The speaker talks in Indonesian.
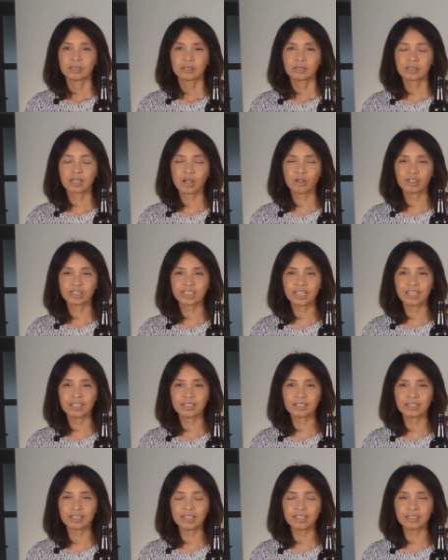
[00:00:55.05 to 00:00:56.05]
Saus
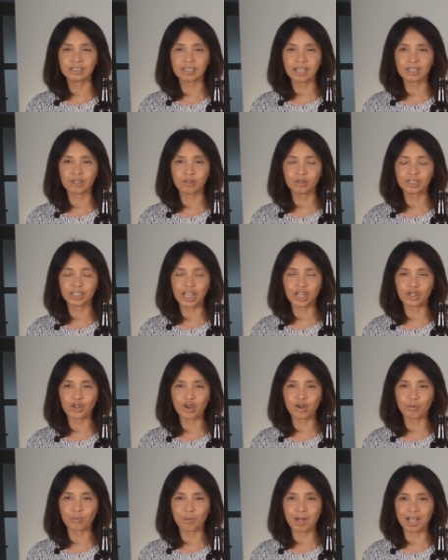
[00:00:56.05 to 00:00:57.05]
Inggris 1
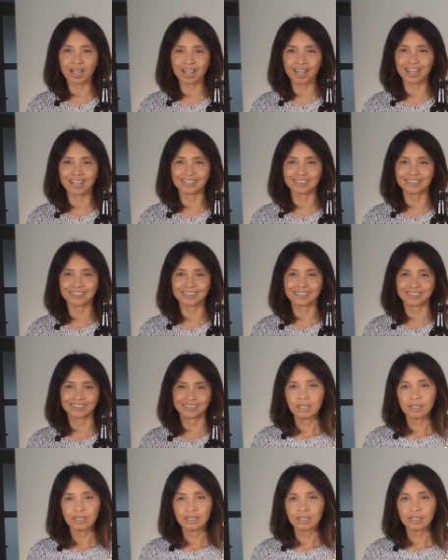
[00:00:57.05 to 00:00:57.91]
sendok makan.